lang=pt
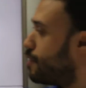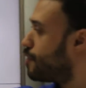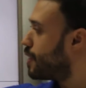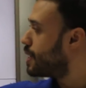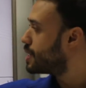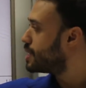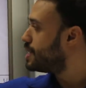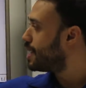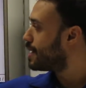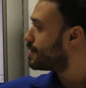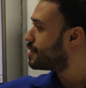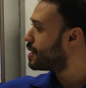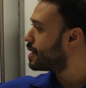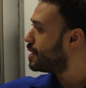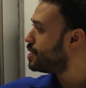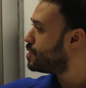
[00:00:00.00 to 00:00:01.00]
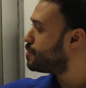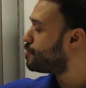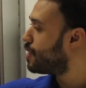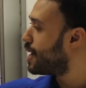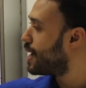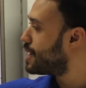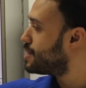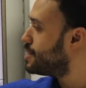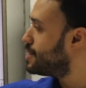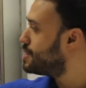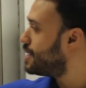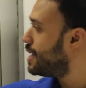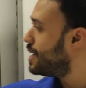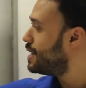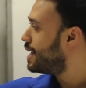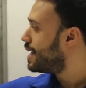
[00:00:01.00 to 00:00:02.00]
fala que há três fases
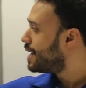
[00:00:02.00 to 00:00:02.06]
em